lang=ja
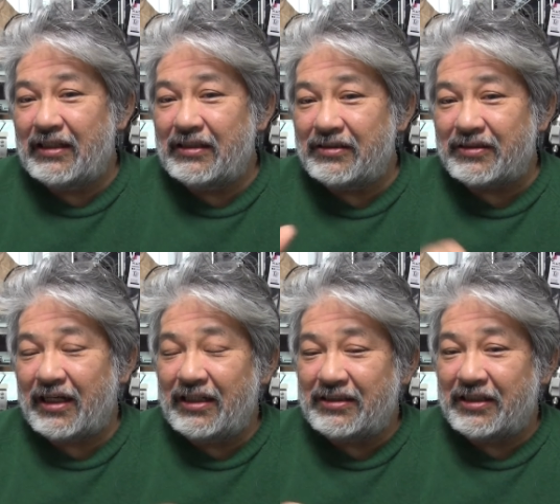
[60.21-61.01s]
主
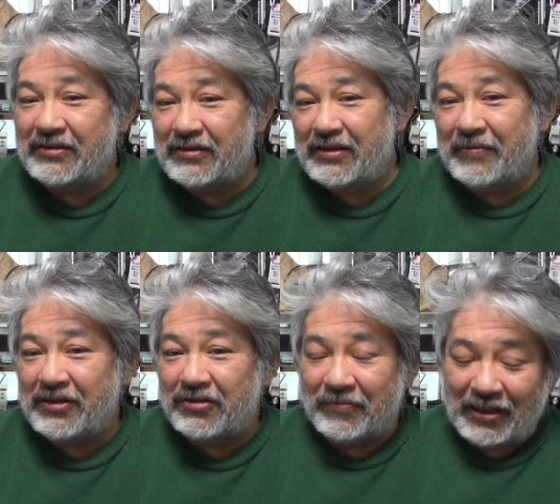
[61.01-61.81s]
催してる
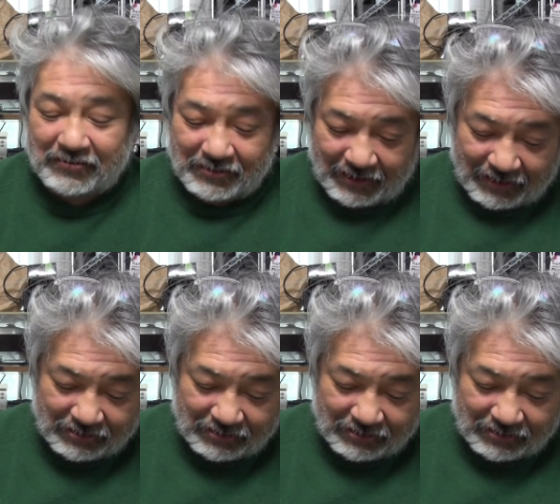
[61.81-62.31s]
イベントもあるんで